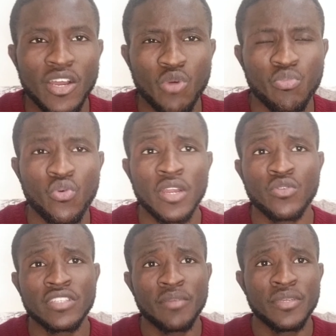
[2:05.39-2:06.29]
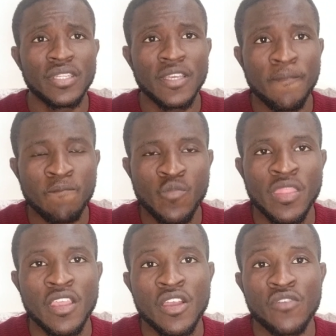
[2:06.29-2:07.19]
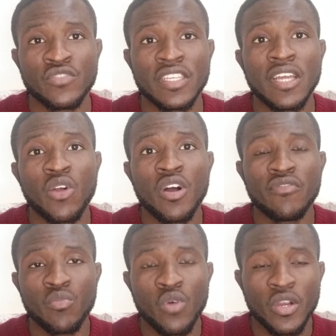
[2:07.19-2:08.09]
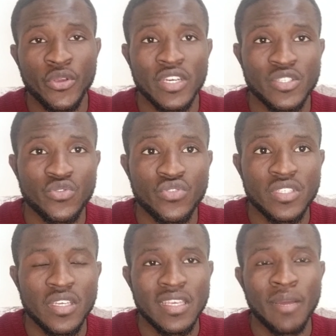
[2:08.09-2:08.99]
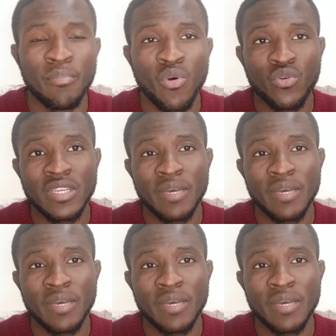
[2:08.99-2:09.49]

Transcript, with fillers: Alors, pourquoi la comptabilité vous êtes d'accord avec moi qu'à ce sujet, il y a beaucoup